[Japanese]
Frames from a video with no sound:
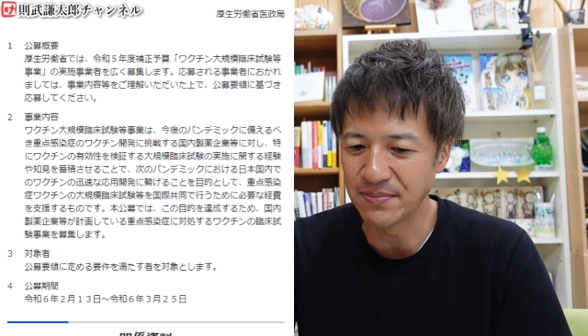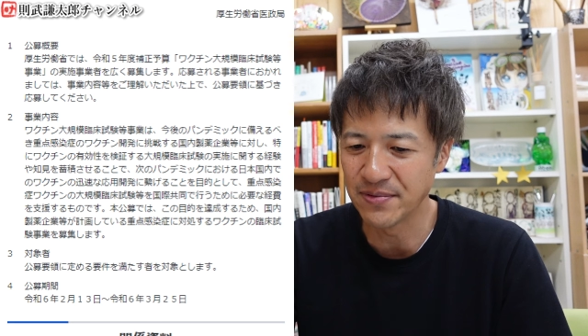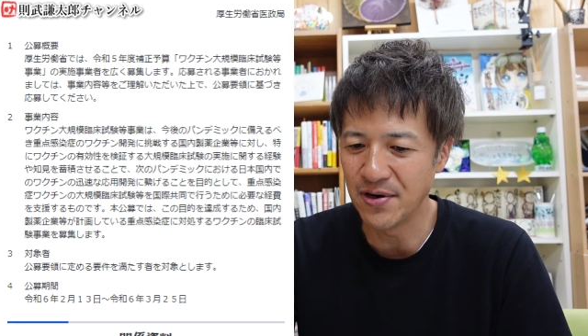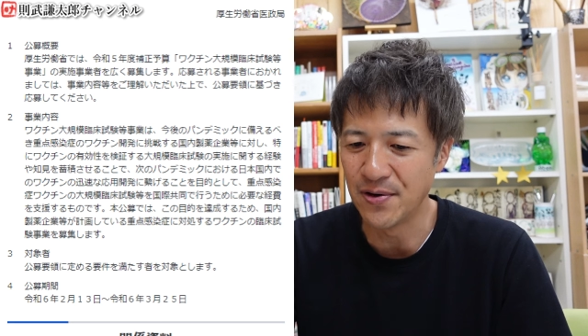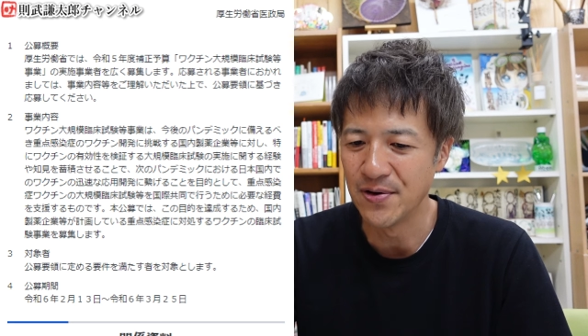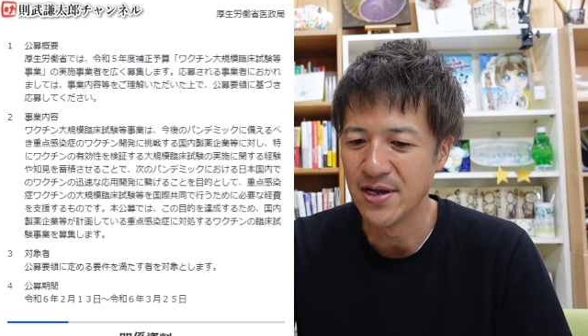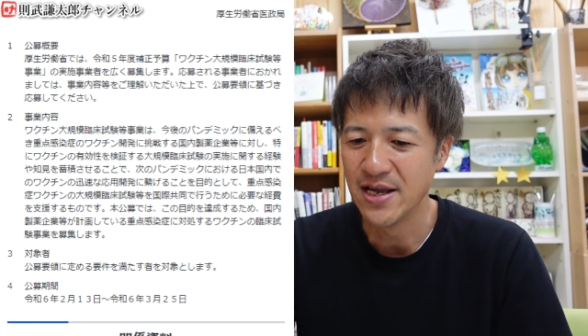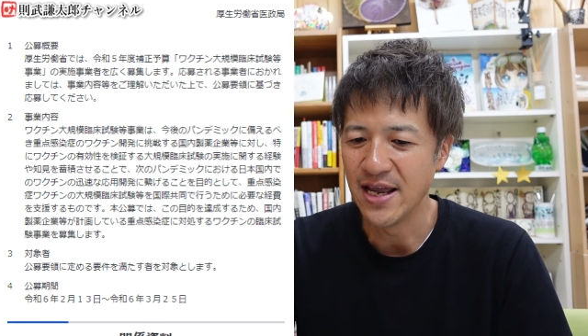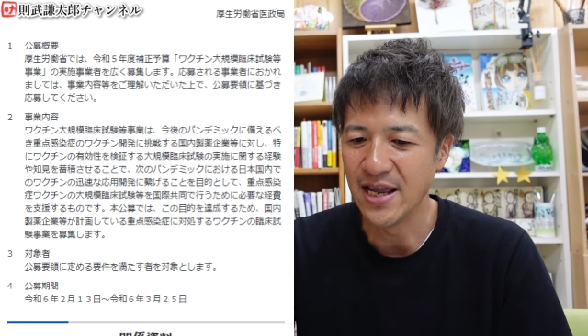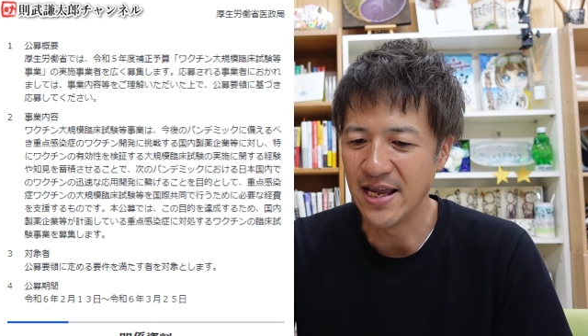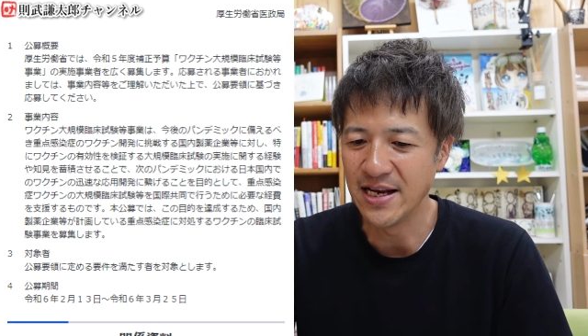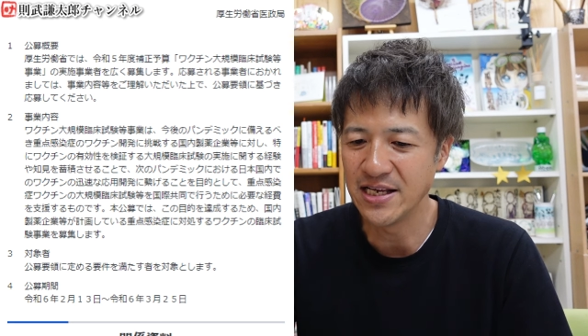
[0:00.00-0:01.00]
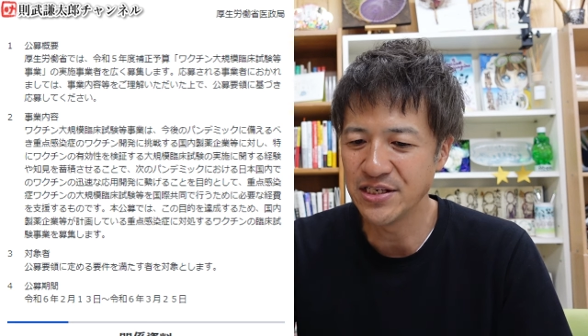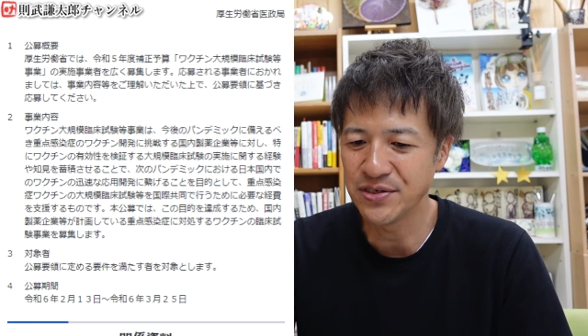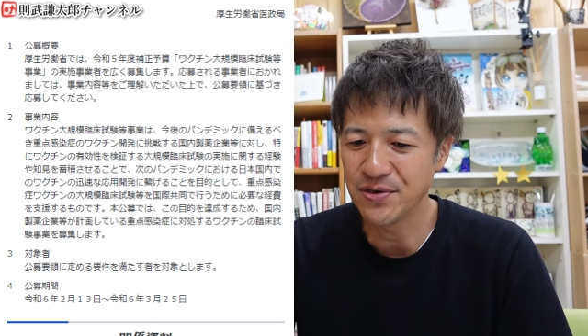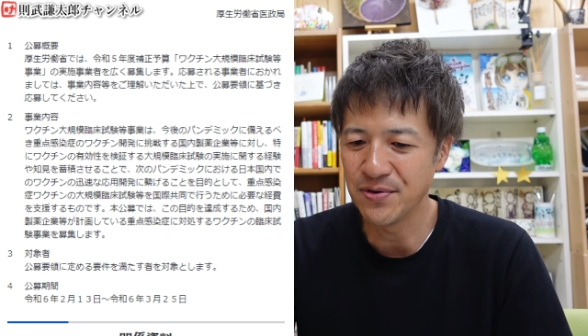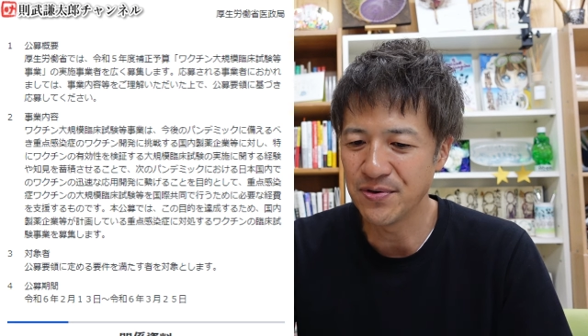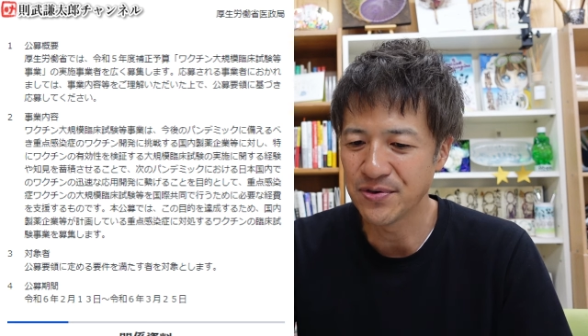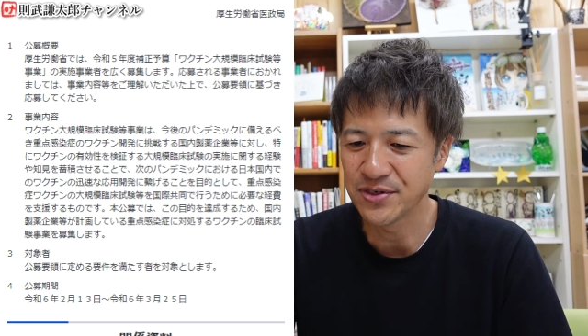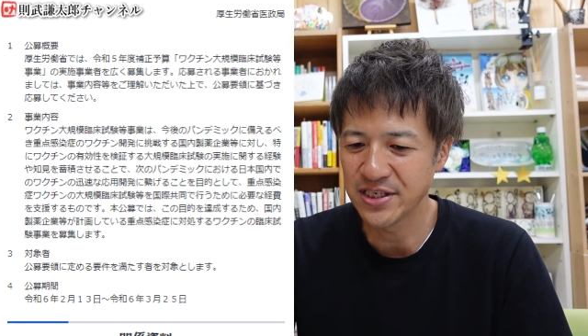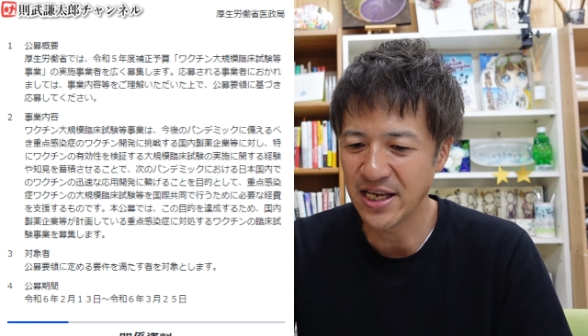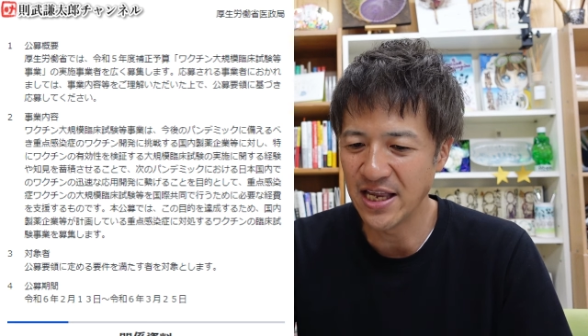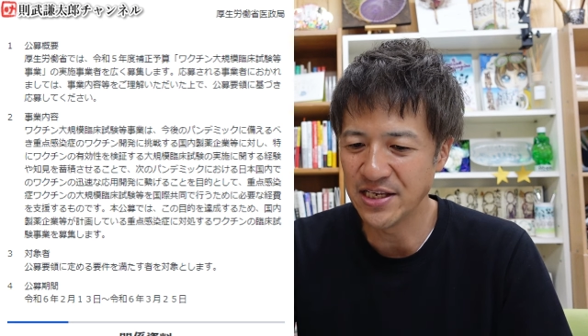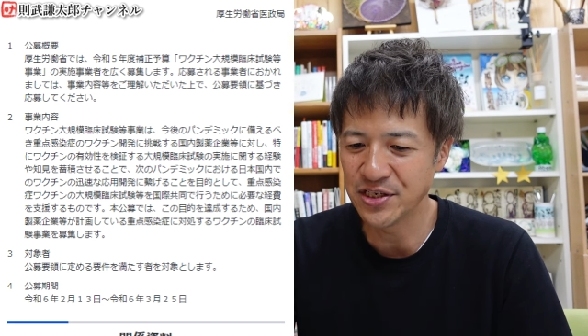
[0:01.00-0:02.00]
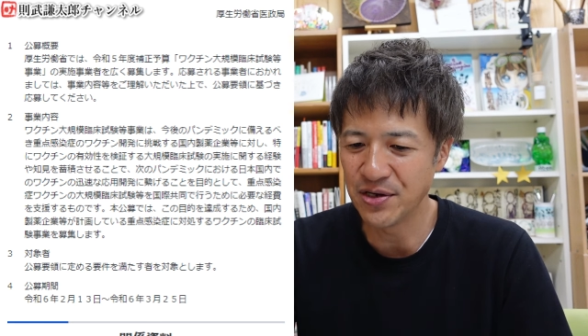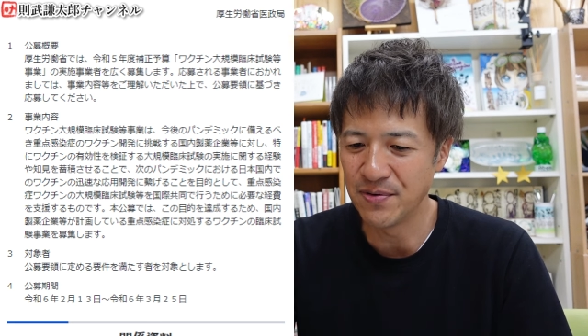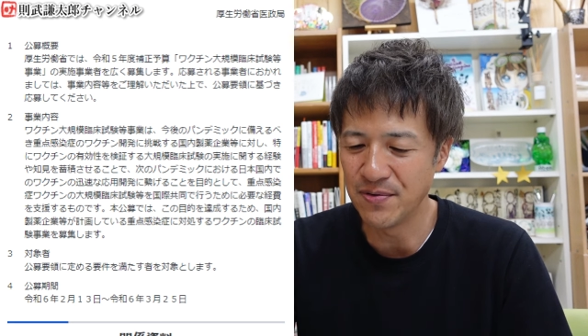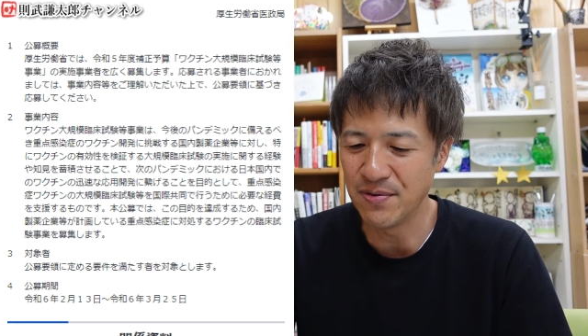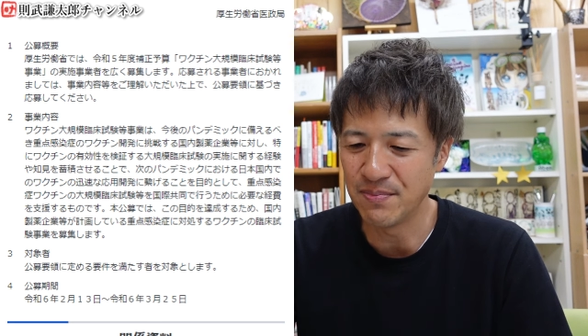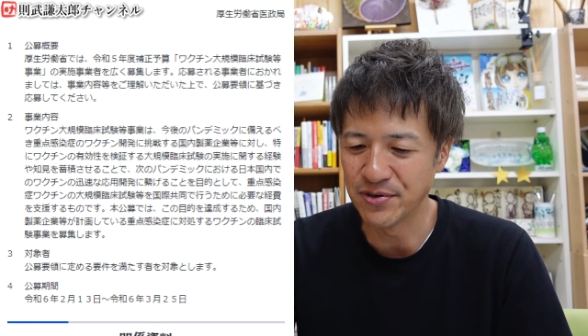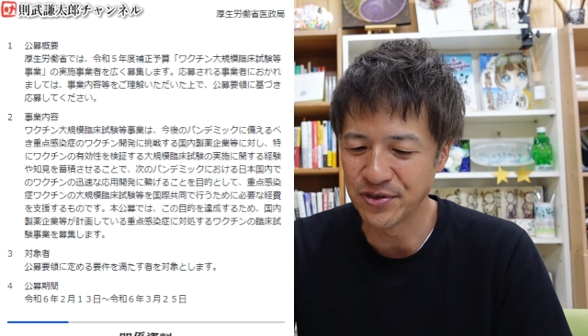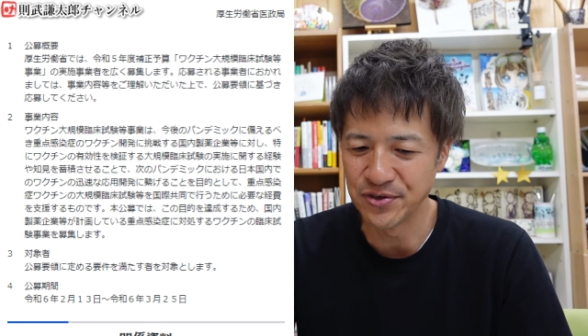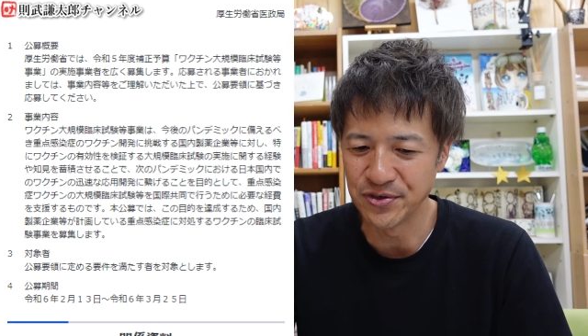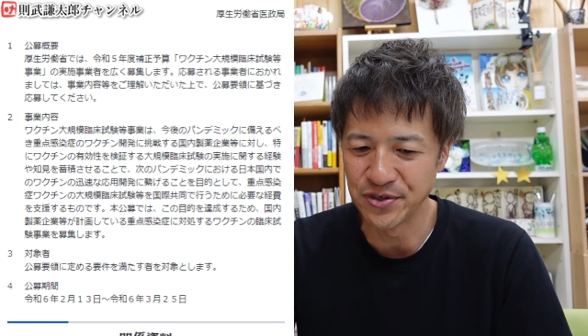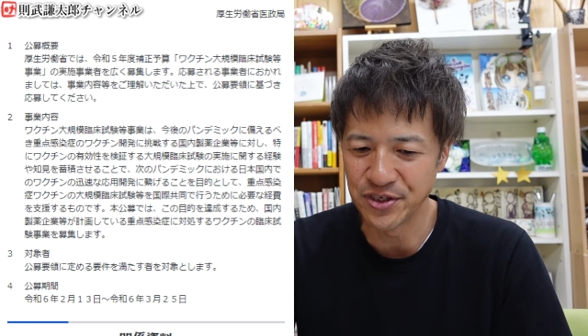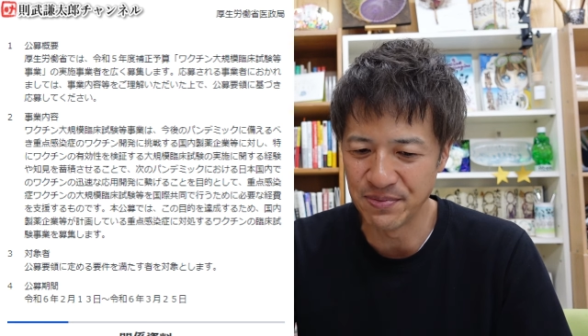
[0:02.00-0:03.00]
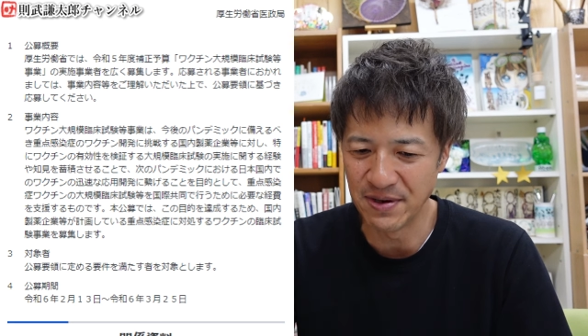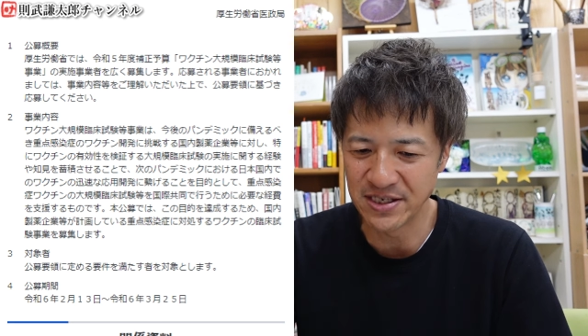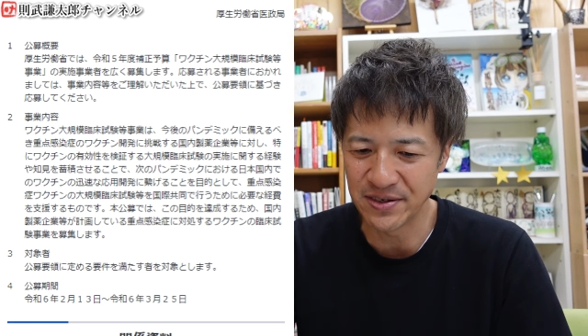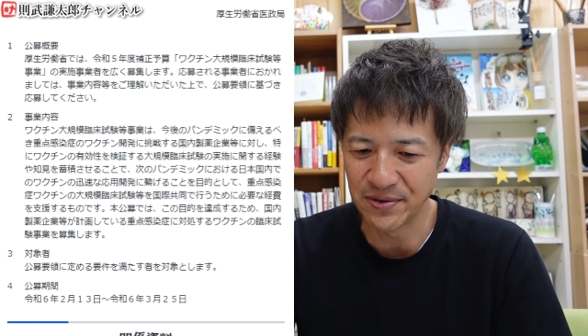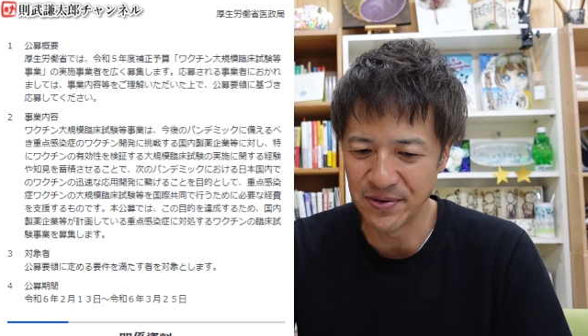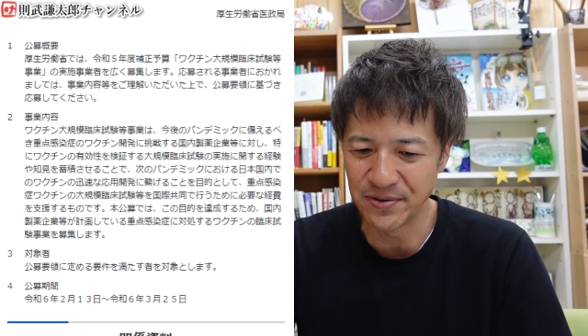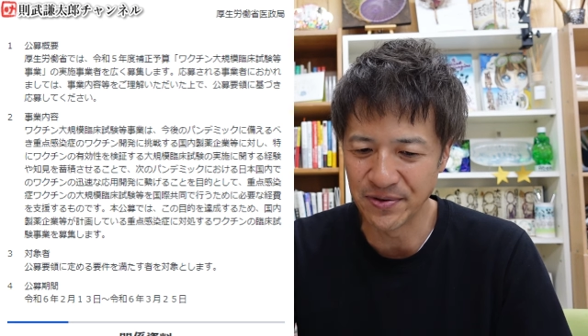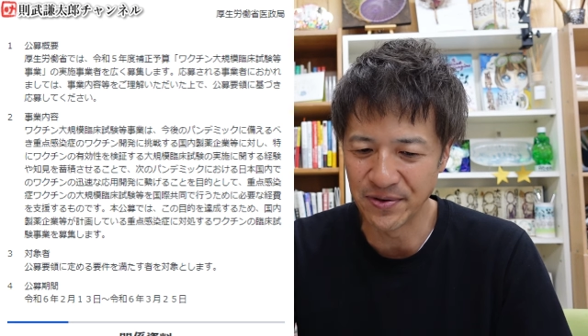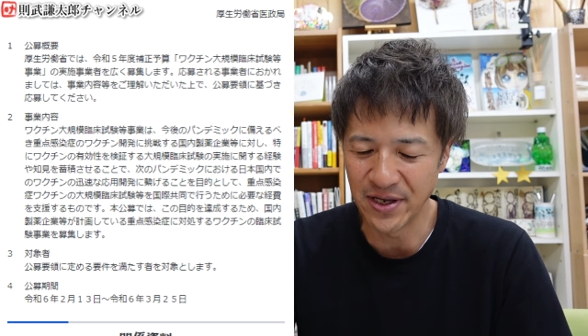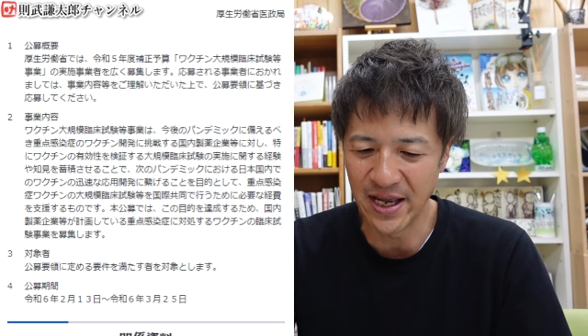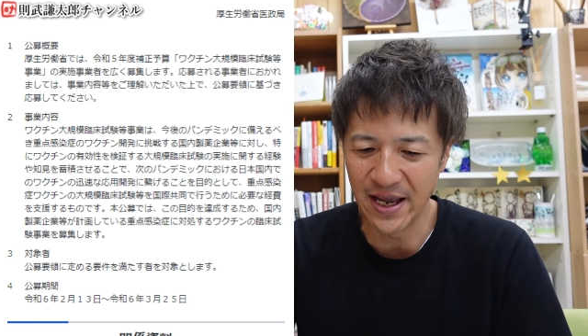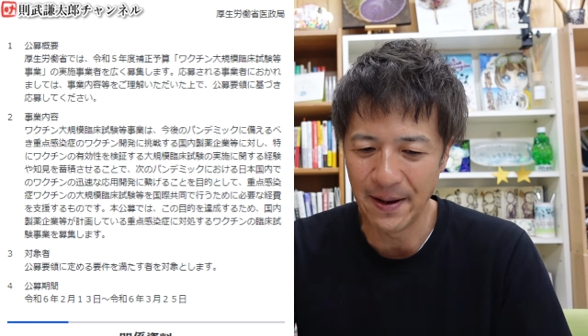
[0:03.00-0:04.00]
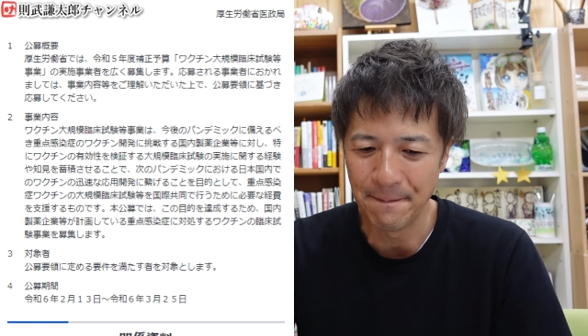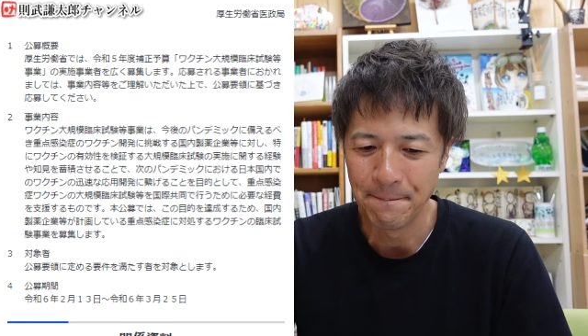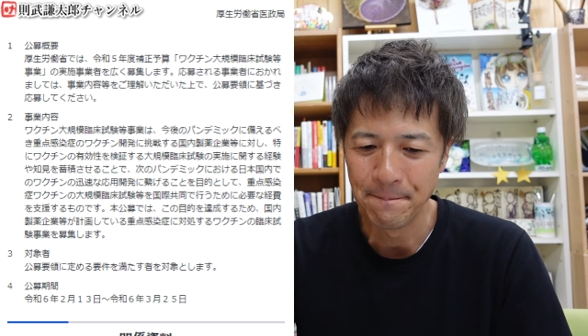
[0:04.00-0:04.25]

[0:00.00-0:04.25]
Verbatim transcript: の、臨床試験事業を募集しますということで、